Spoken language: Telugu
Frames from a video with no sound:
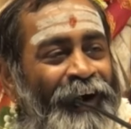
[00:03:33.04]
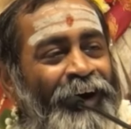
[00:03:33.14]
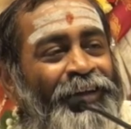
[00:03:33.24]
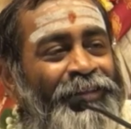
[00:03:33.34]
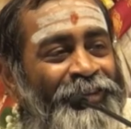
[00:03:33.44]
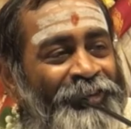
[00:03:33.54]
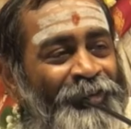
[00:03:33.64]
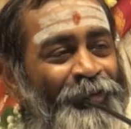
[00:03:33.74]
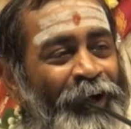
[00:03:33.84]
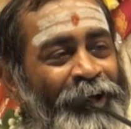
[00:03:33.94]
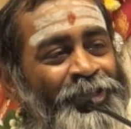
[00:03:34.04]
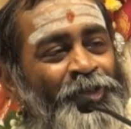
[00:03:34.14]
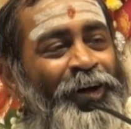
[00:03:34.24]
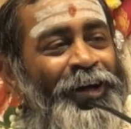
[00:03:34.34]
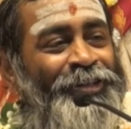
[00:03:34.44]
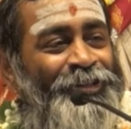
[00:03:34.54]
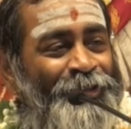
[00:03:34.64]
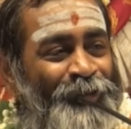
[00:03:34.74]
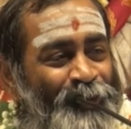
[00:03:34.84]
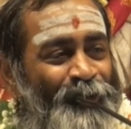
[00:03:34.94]
ఆనందిస్తూ
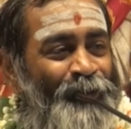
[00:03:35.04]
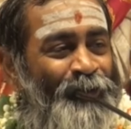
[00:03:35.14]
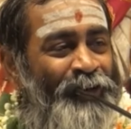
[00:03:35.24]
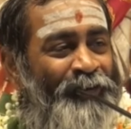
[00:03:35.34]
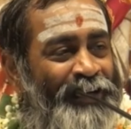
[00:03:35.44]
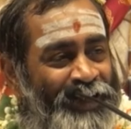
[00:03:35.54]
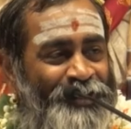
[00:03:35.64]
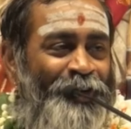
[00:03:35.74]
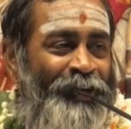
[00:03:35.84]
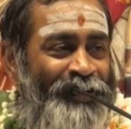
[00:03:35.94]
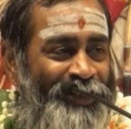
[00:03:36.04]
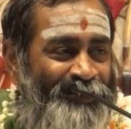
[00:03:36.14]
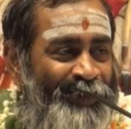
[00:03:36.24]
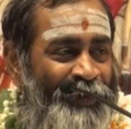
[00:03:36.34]
ఆస్వాదిస్తూ ఉన్న వాళ్ళని రసికులు అంటారు